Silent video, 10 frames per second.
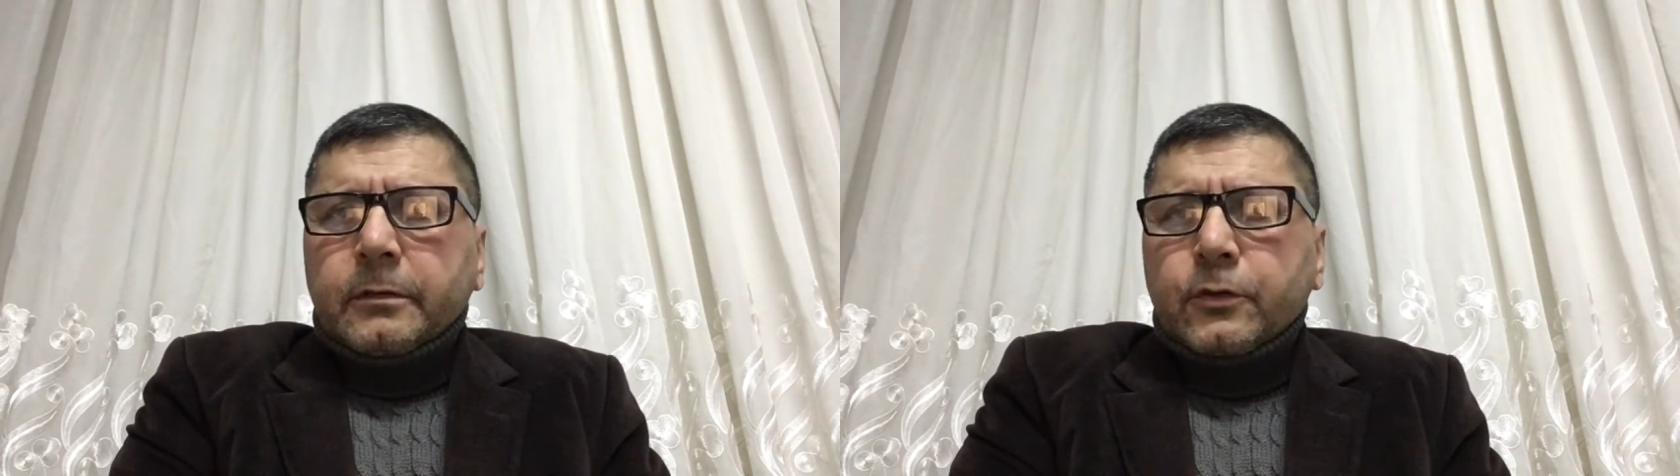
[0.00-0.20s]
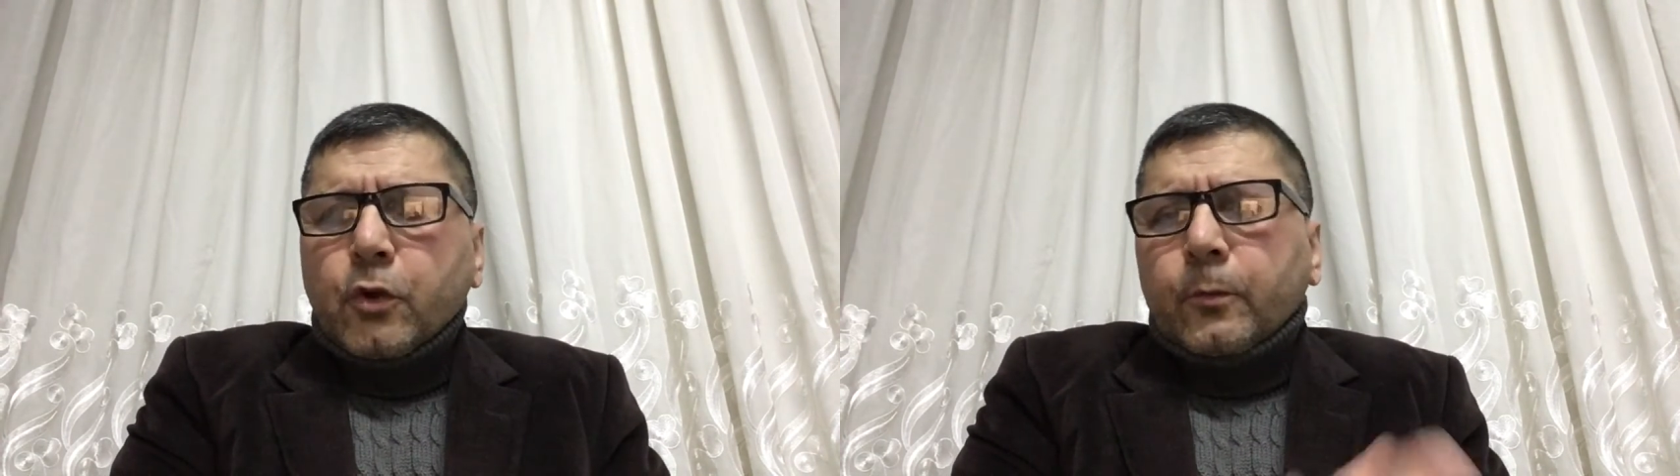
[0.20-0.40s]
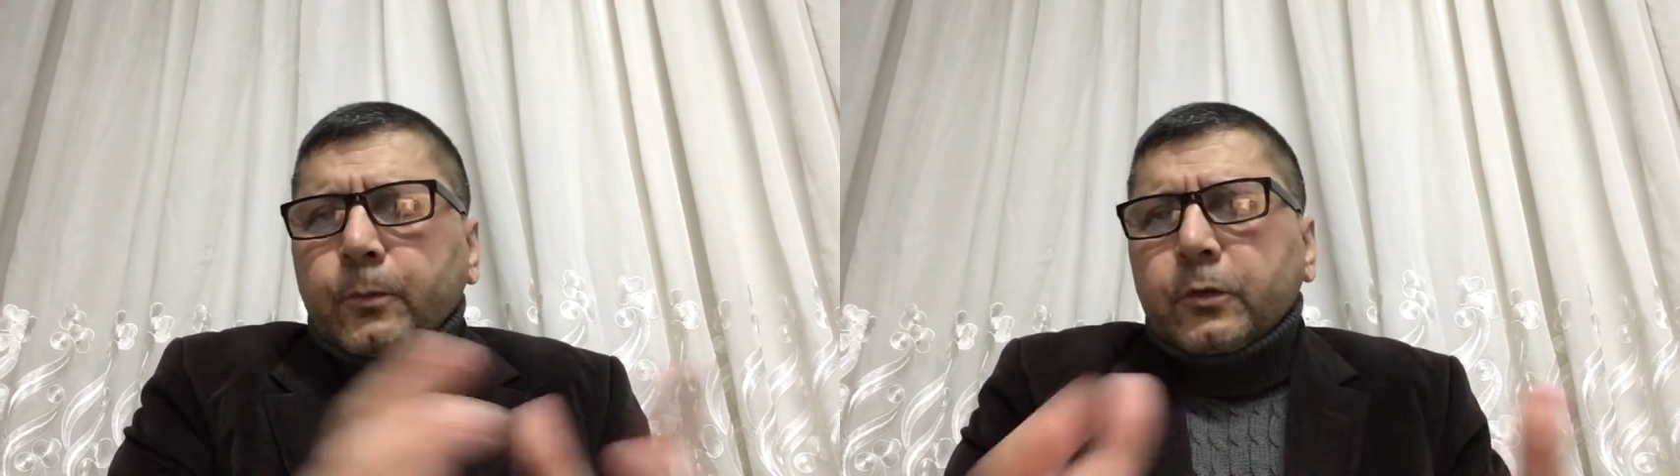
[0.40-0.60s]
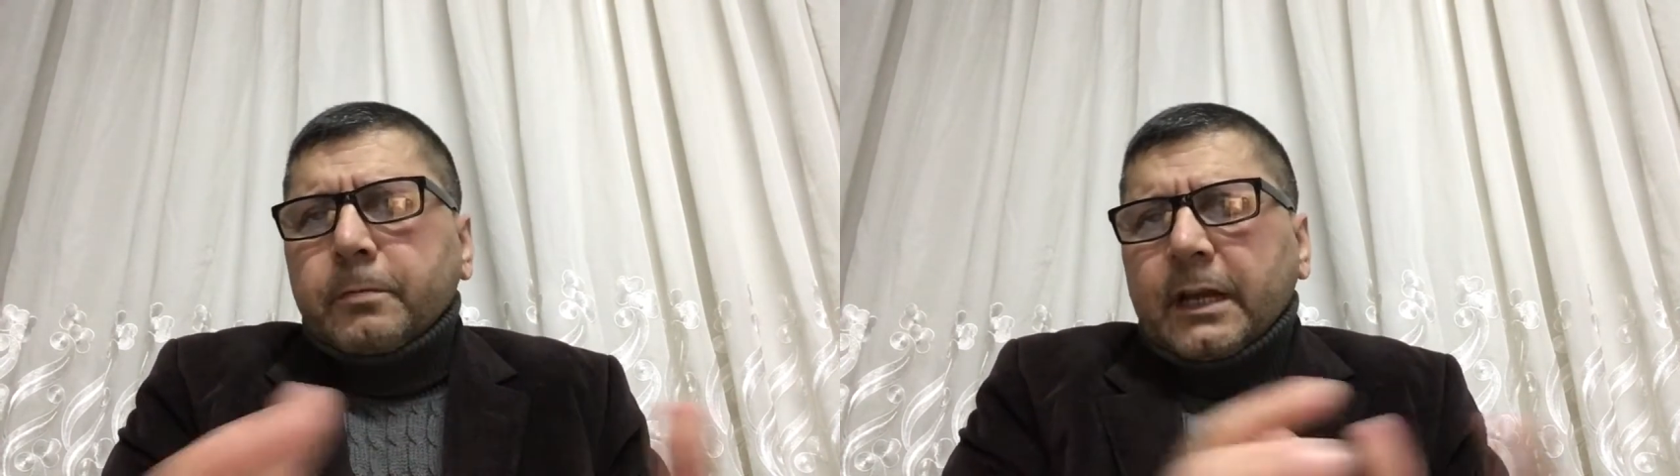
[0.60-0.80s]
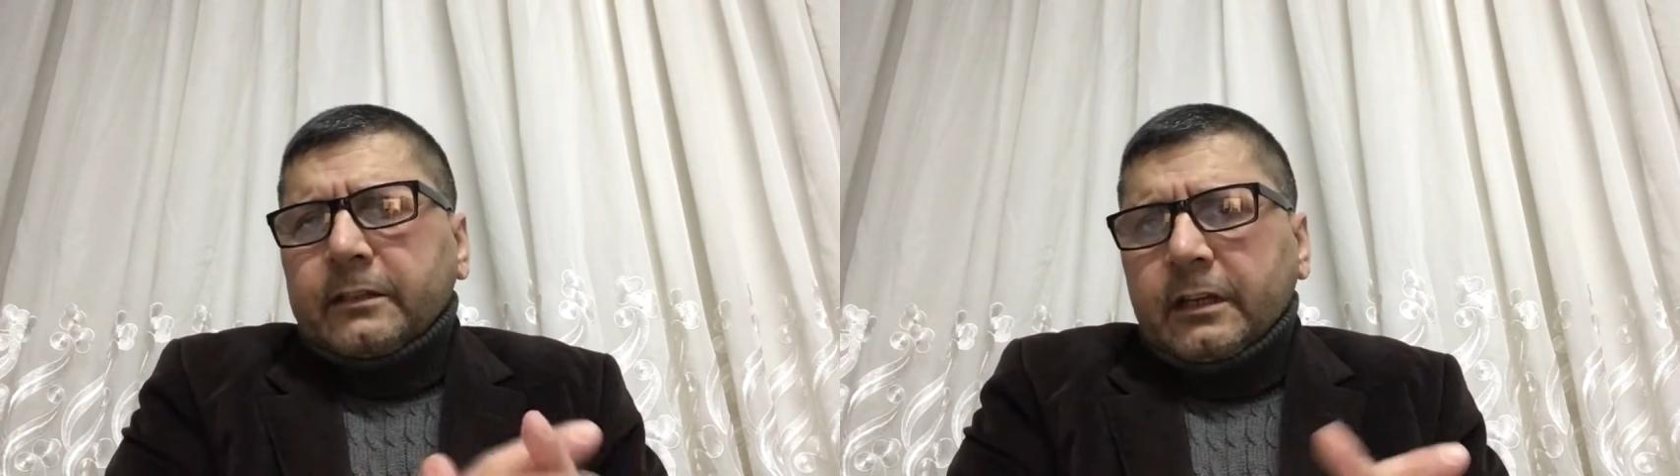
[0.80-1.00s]
çok büyük bir
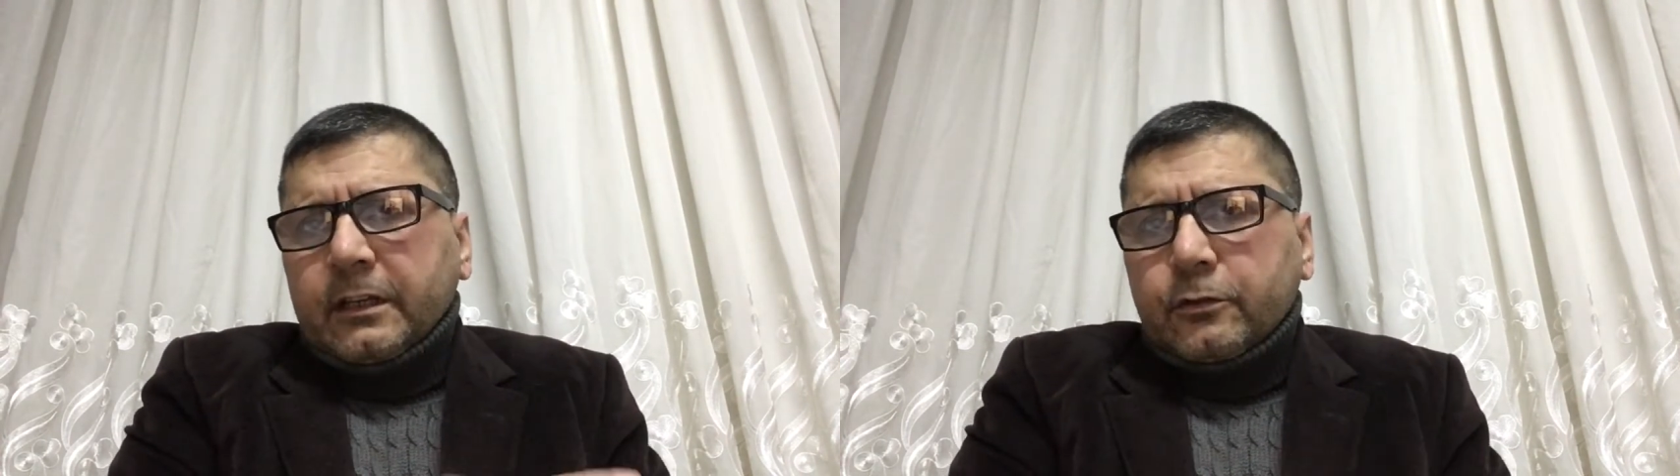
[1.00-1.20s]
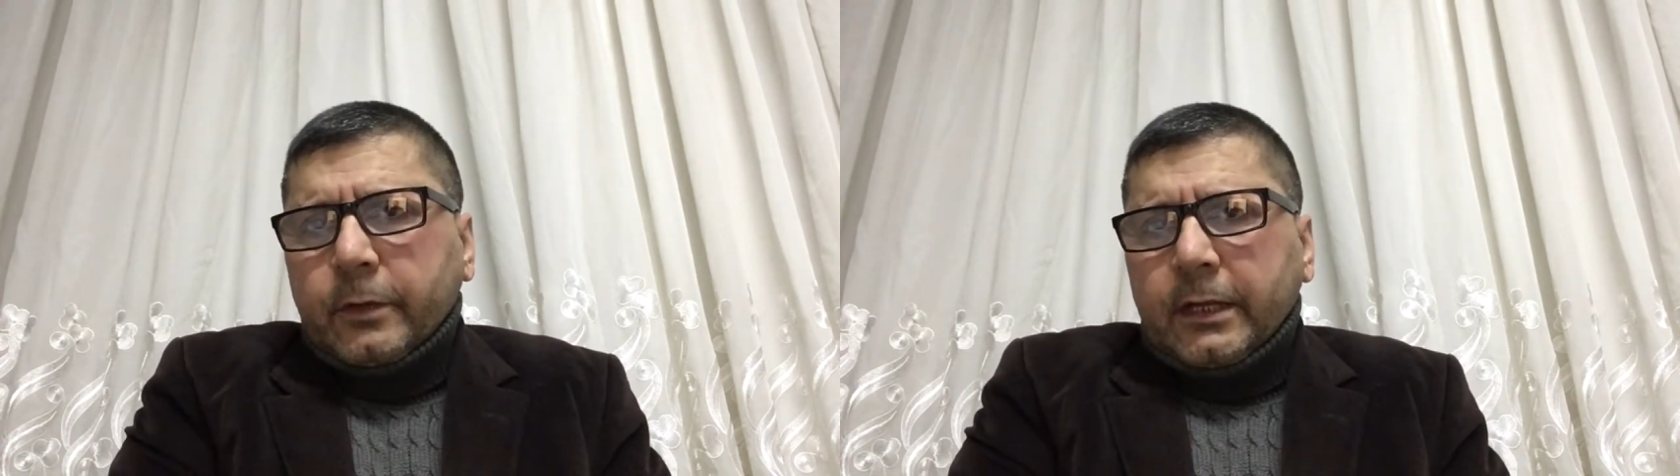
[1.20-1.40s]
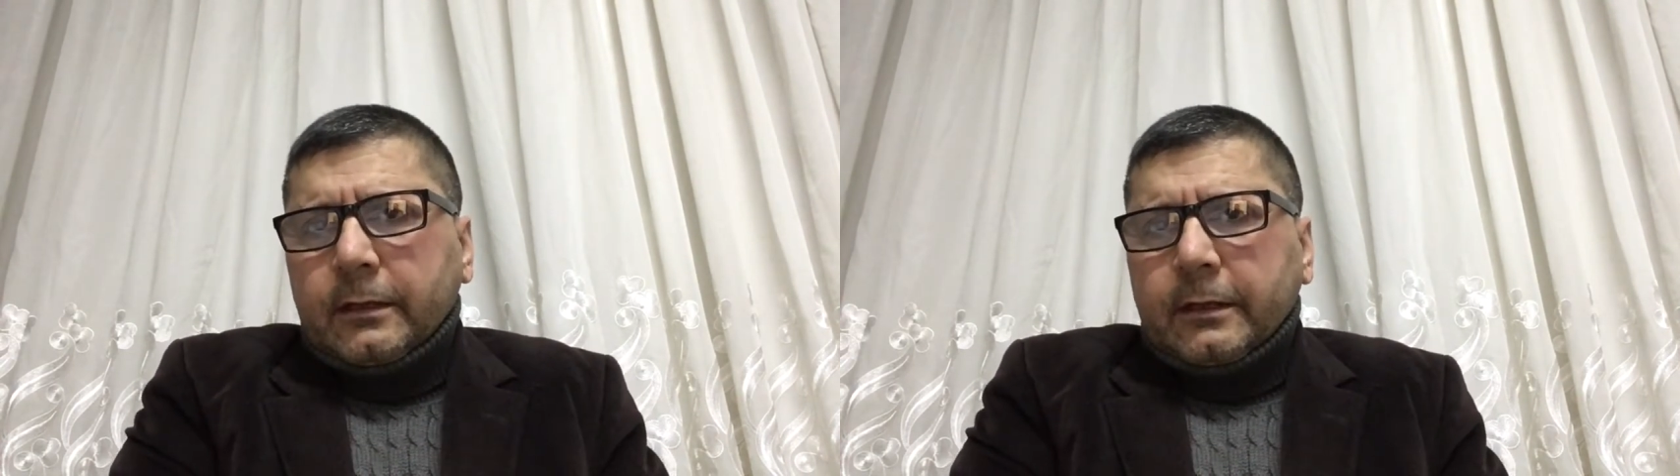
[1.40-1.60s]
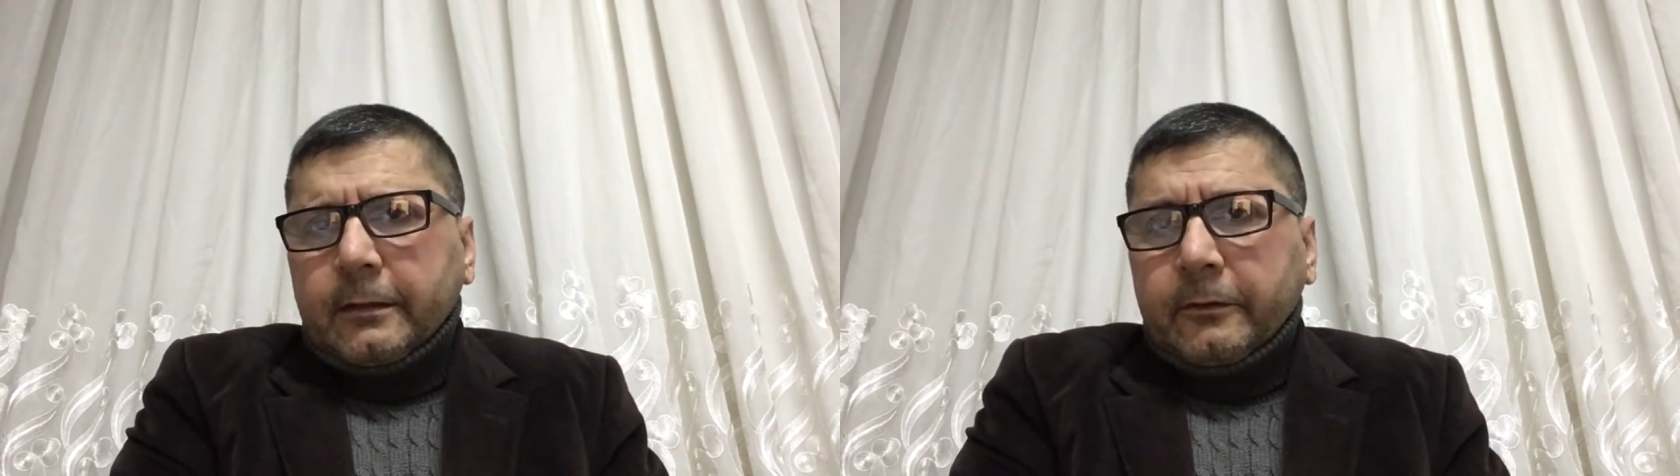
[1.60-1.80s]
entelektüeldi.